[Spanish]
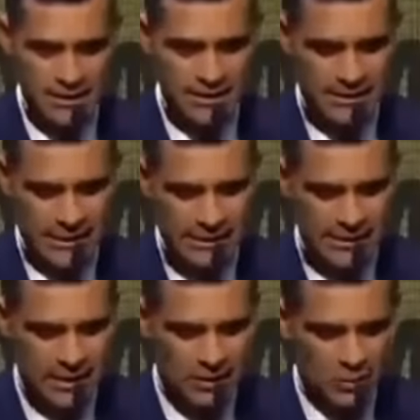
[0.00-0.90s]

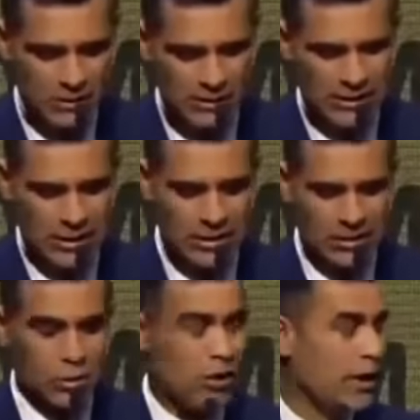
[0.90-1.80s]
asistencia que le pusiste a
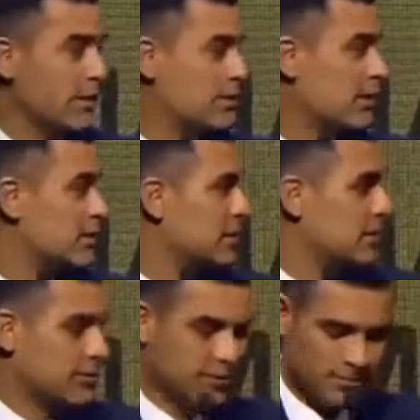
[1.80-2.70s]
Julie en San
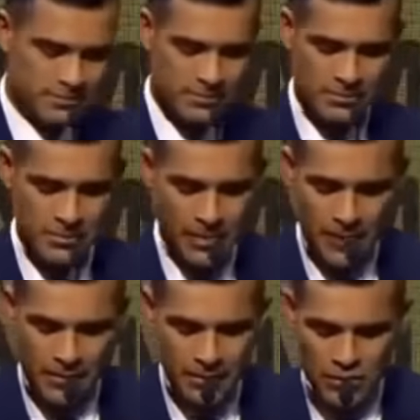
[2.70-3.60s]
Siro.
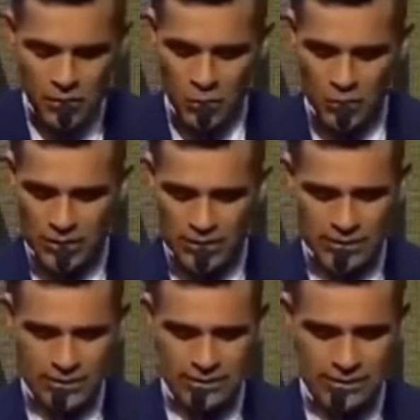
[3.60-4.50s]
Son
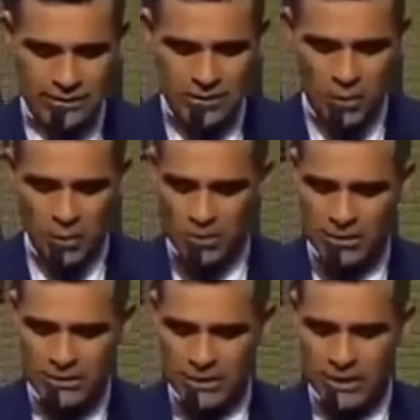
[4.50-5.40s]
muchas, son
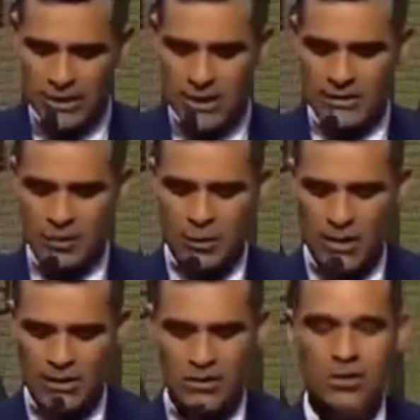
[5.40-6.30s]
muchas en, las
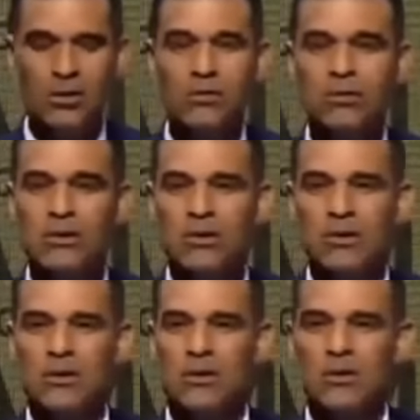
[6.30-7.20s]
cuales no,
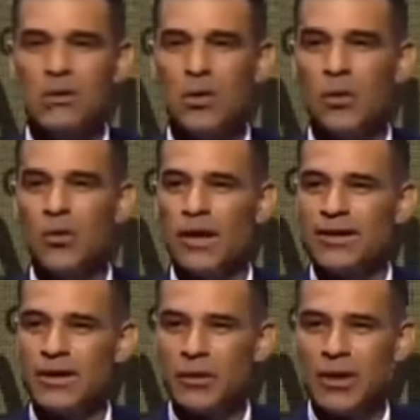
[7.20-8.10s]
no
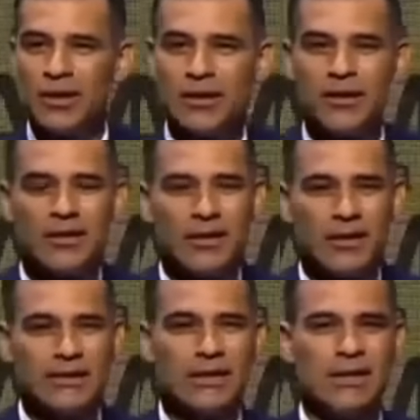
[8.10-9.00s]
podía terminar de, de
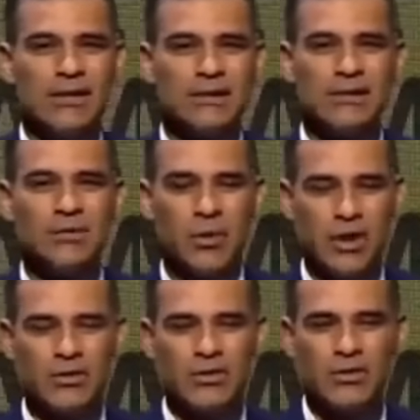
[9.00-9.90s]
decirlas. Por
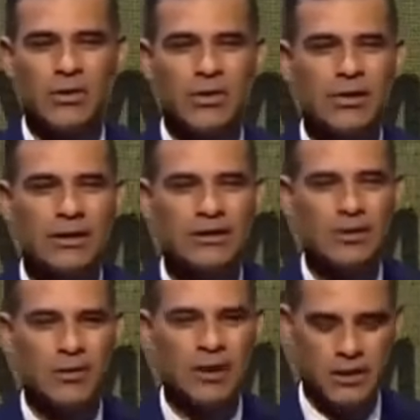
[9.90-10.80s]
eso hoy te has
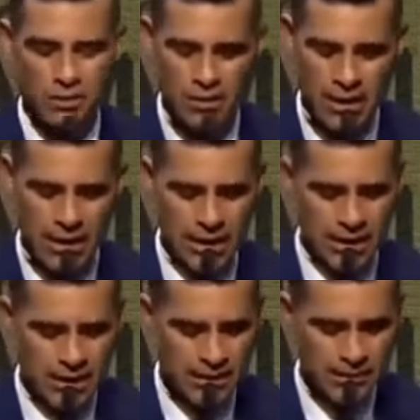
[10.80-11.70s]
convertido en una
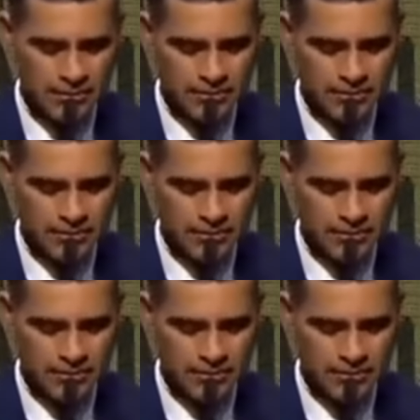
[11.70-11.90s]
leyenda.